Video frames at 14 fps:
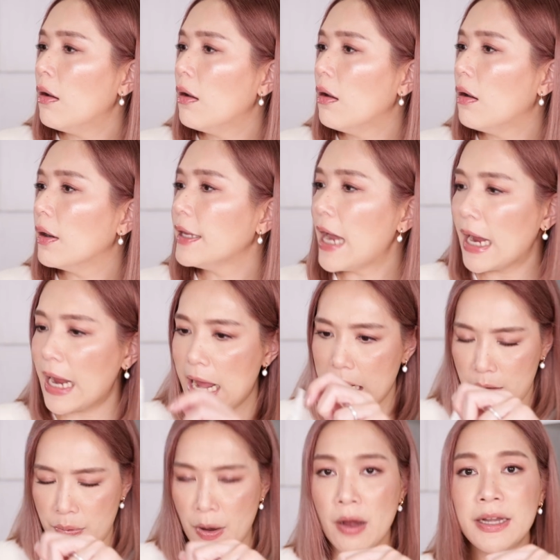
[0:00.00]
เออยังไง
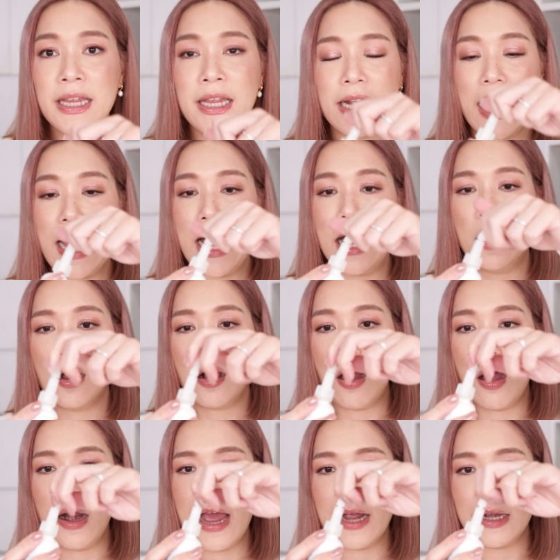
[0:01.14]
เพราะนี่นะคะ
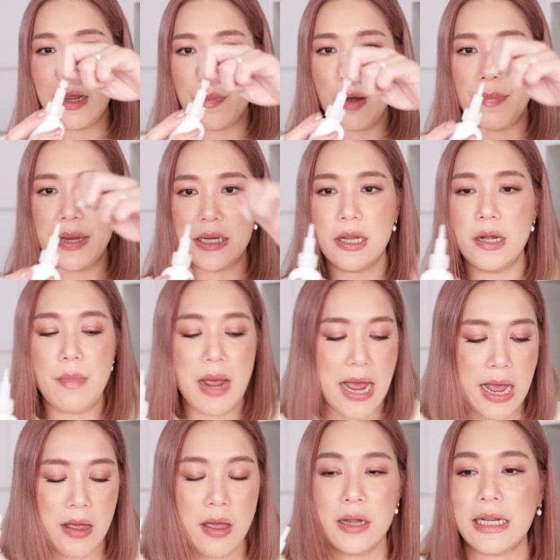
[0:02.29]
ข้อแรกเนี่ยพอบิดขึ้นมา
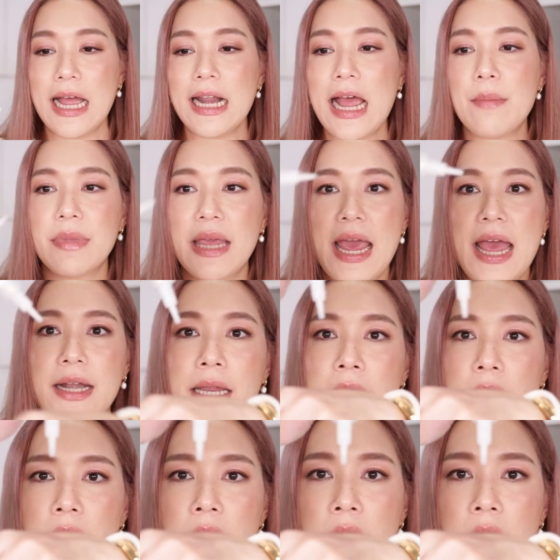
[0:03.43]
ถ้าทำแค่นี้